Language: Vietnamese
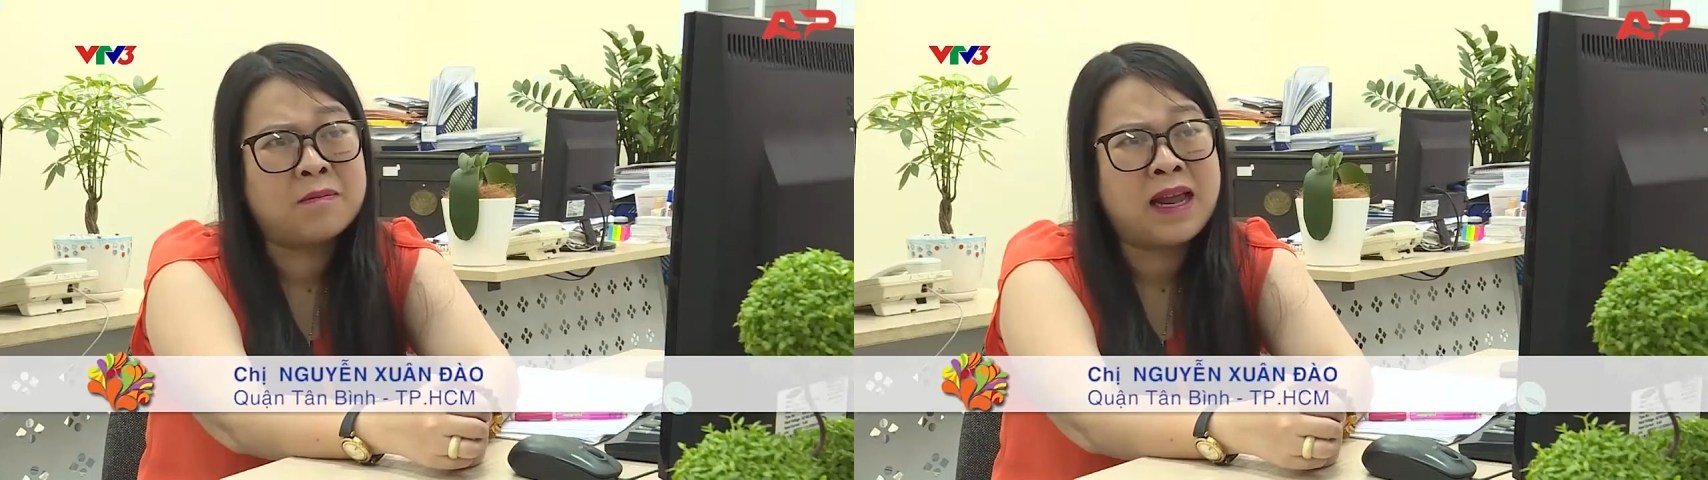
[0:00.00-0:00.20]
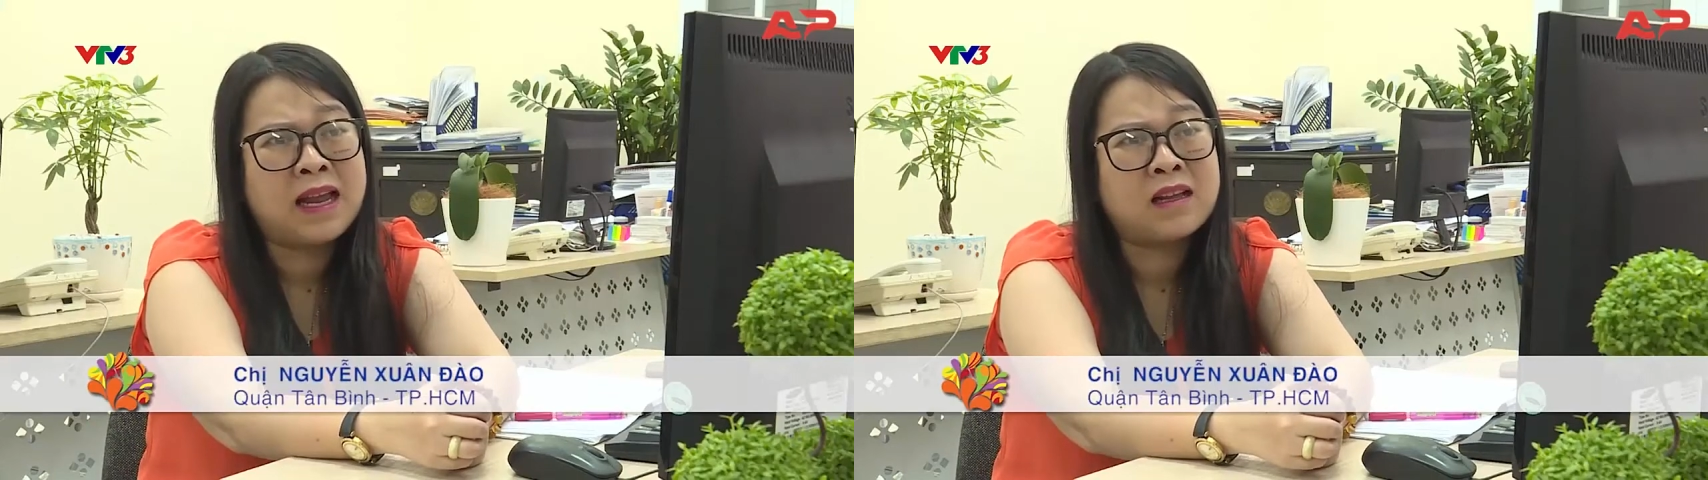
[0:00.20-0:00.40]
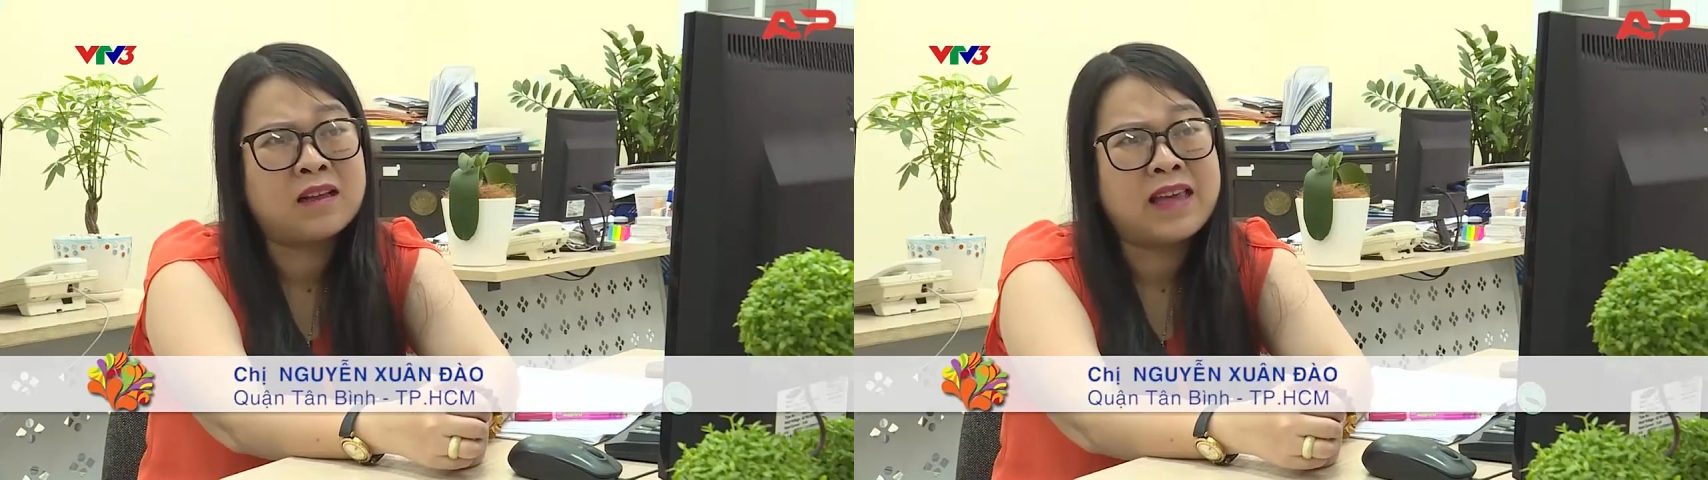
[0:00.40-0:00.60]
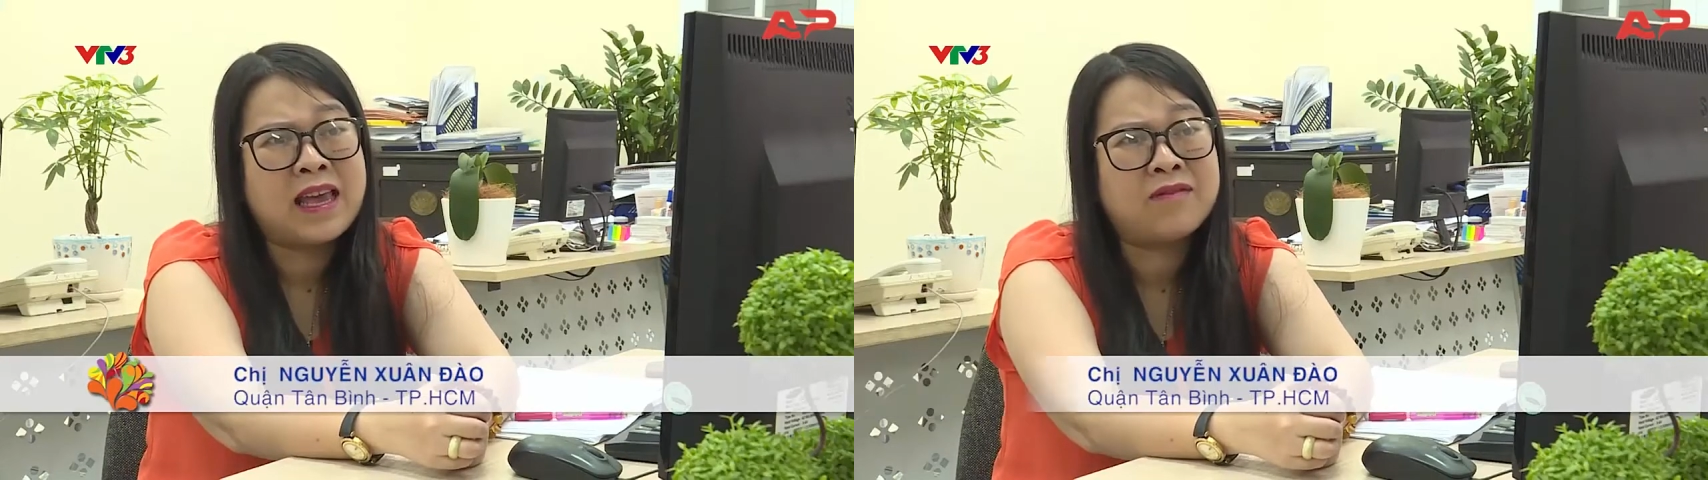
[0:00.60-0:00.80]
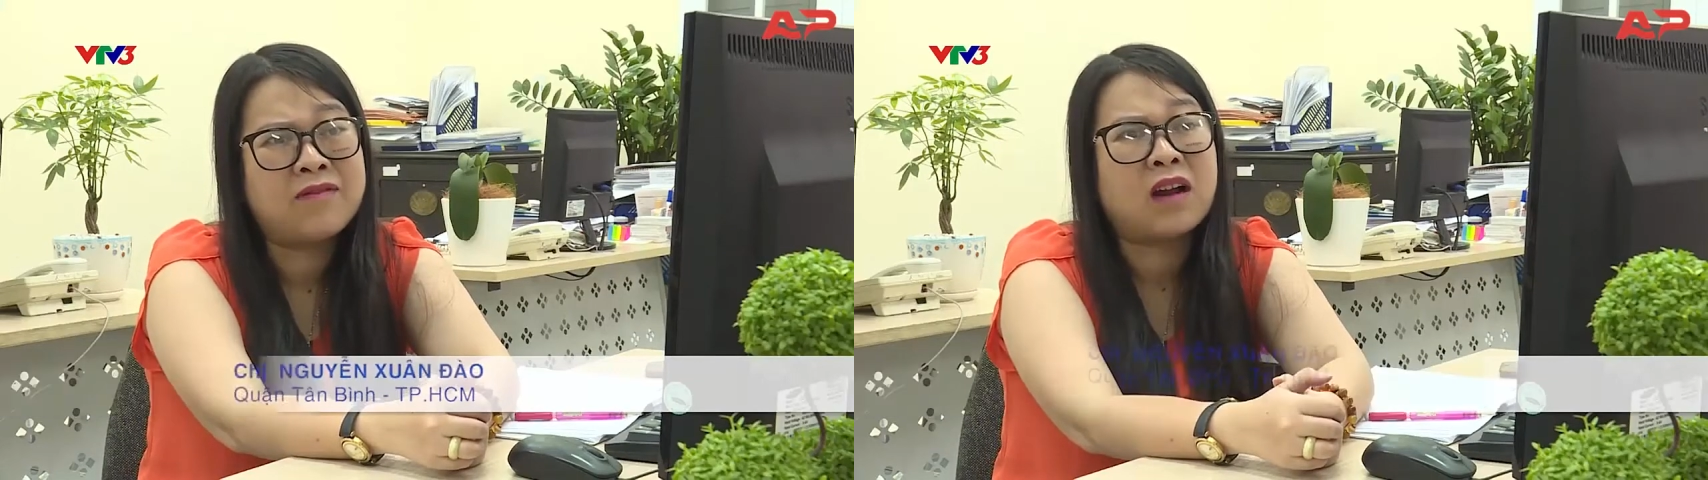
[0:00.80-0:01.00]
mang
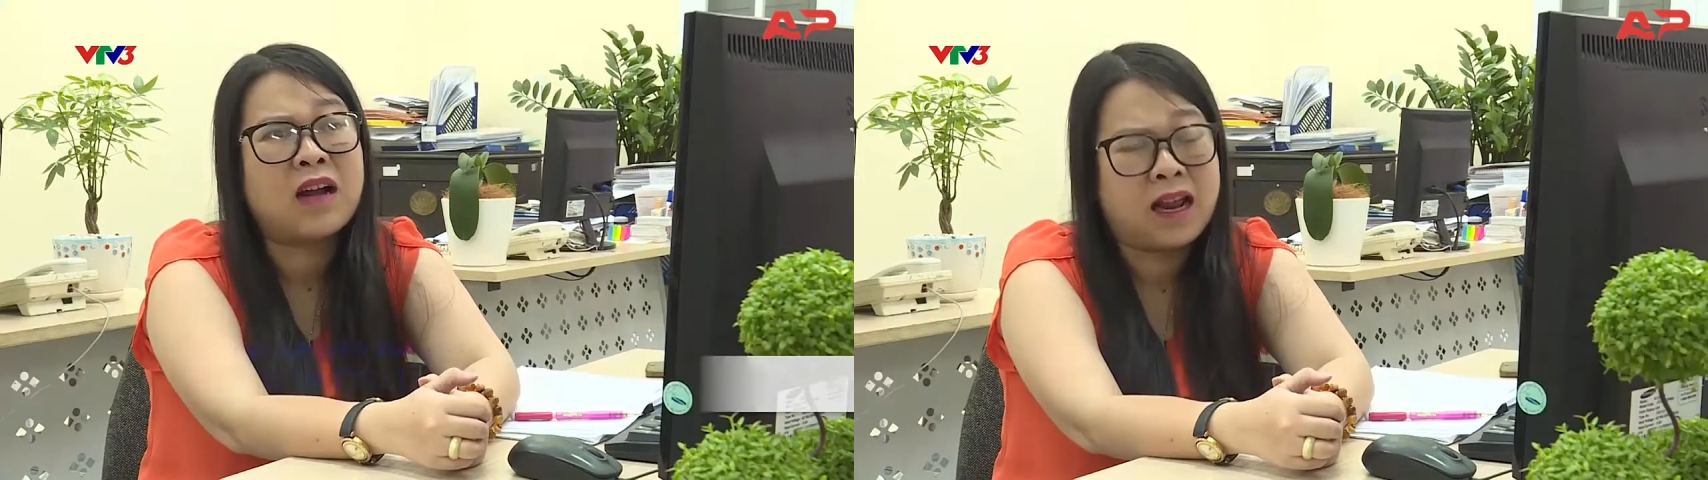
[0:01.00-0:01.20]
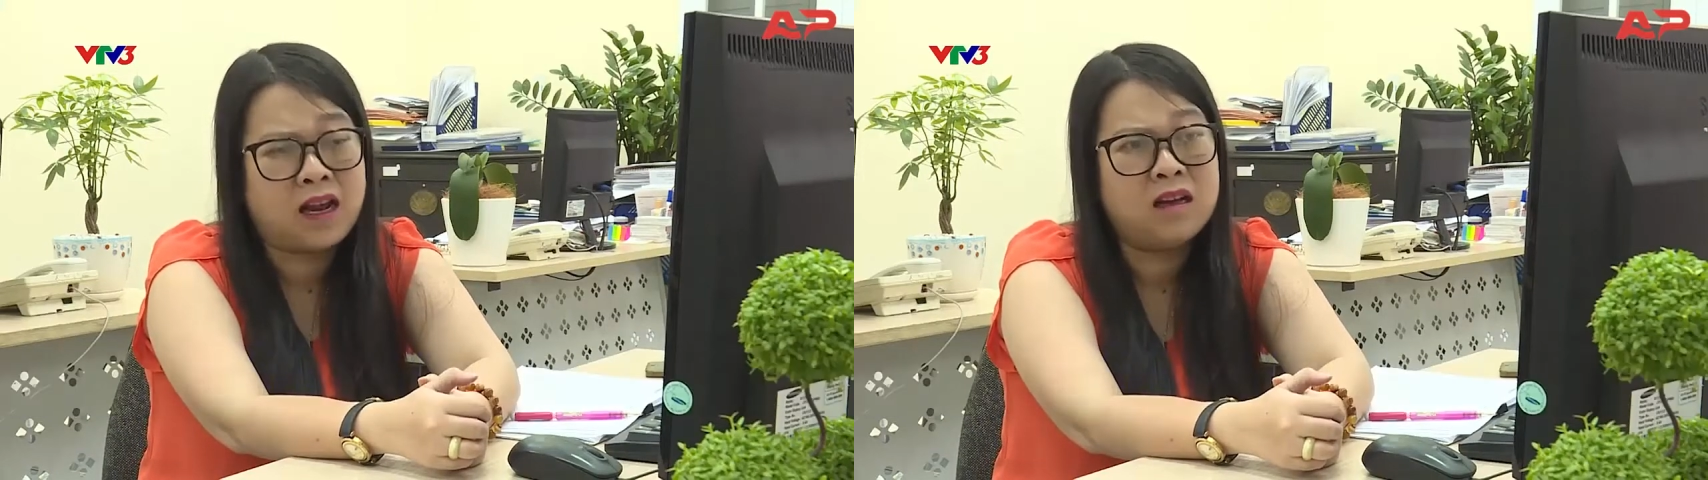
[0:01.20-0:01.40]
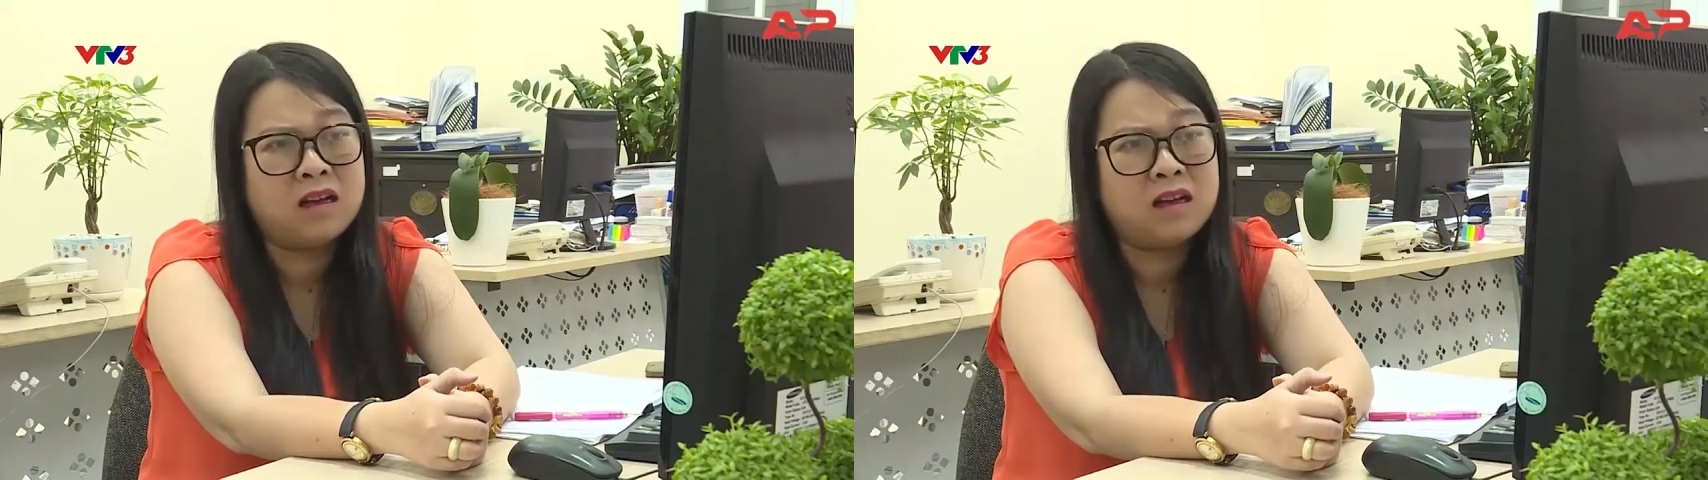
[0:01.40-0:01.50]
giác vật nặng